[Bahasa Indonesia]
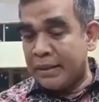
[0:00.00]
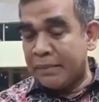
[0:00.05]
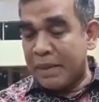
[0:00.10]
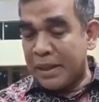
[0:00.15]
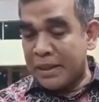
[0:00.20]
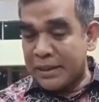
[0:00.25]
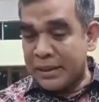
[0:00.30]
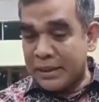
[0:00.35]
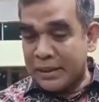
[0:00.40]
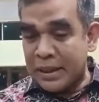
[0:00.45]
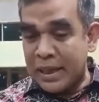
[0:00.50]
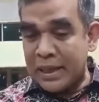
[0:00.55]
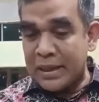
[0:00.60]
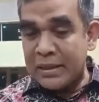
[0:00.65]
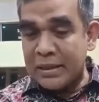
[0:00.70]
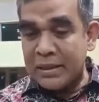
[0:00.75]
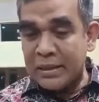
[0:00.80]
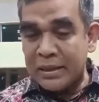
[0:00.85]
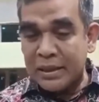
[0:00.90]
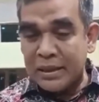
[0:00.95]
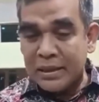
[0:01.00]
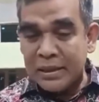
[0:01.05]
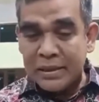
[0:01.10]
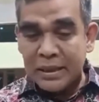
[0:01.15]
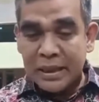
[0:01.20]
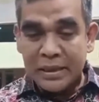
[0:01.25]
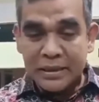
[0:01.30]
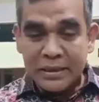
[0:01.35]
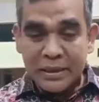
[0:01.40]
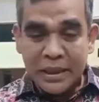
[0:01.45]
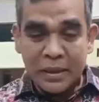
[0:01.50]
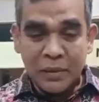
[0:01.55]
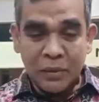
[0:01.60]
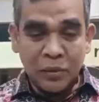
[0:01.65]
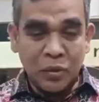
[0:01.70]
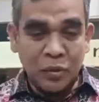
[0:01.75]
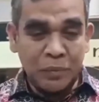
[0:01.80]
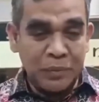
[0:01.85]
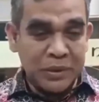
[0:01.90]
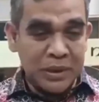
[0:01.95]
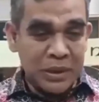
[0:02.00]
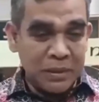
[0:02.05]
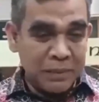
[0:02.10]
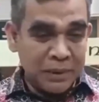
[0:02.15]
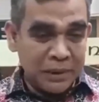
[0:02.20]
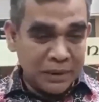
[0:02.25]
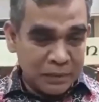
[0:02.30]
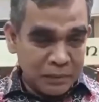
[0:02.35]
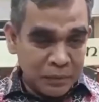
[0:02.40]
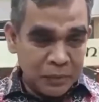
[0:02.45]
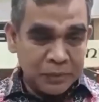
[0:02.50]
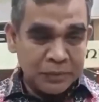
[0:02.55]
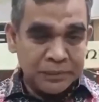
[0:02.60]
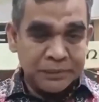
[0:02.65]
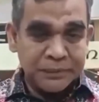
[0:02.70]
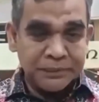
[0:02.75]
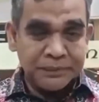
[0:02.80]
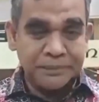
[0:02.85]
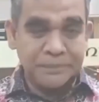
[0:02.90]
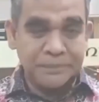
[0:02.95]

di Pacitan janjian untuk bisa bertemu.